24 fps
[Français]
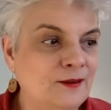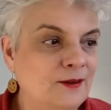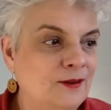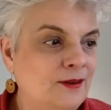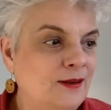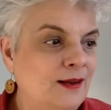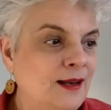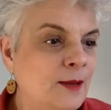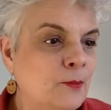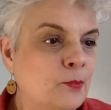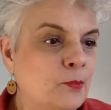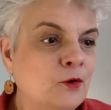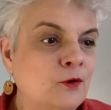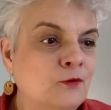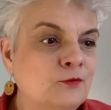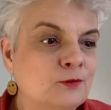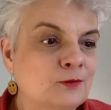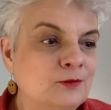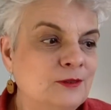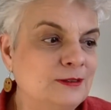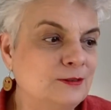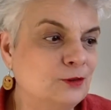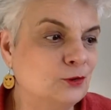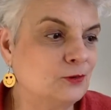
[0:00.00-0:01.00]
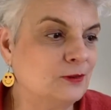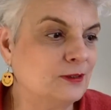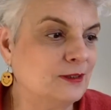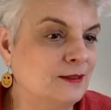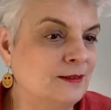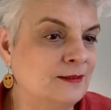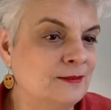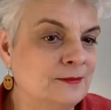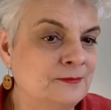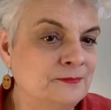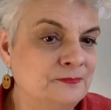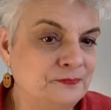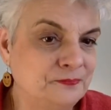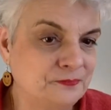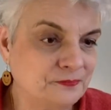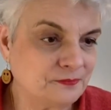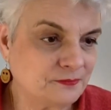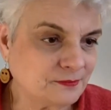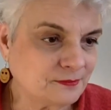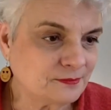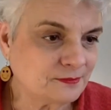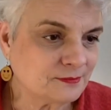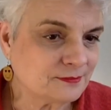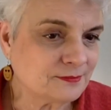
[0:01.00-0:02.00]
Euh, la preuve, on est en train
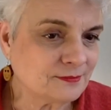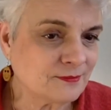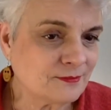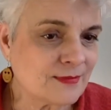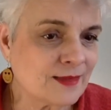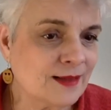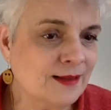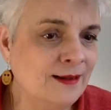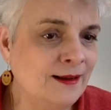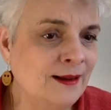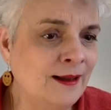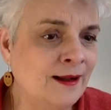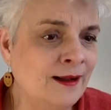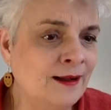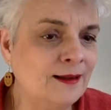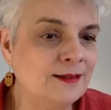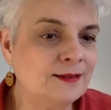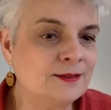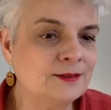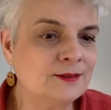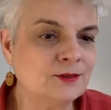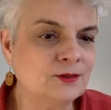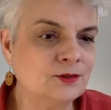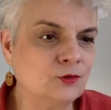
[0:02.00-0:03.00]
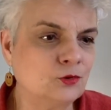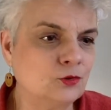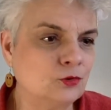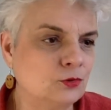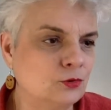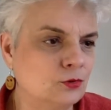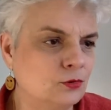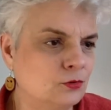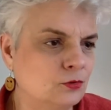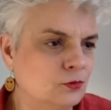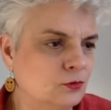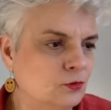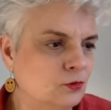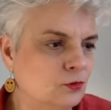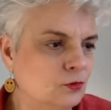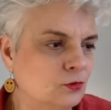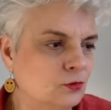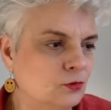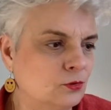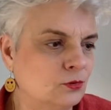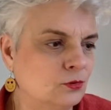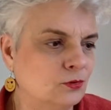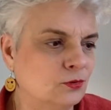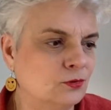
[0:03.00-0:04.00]
là euh,
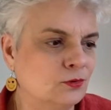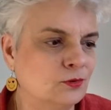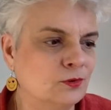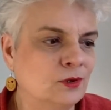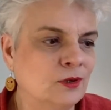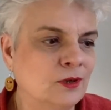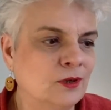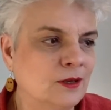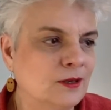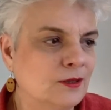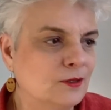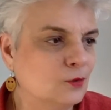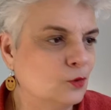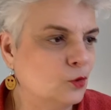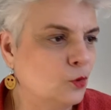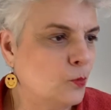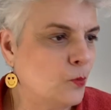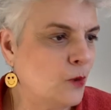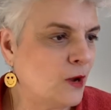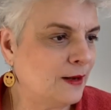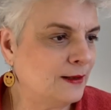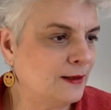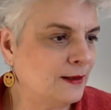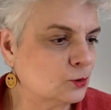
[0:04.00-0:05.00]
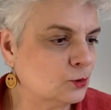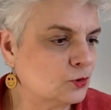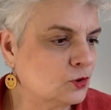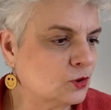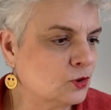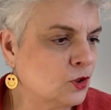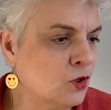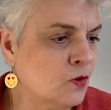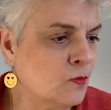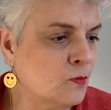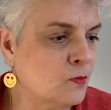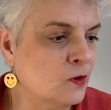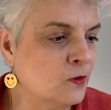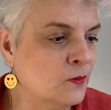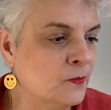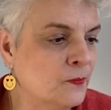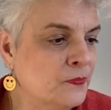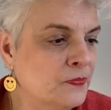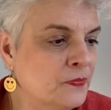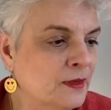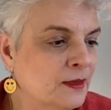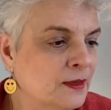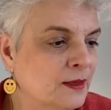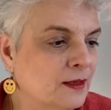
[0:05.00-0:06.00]
de, de, parler
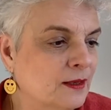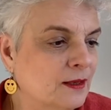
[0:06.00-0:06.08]
ensemble.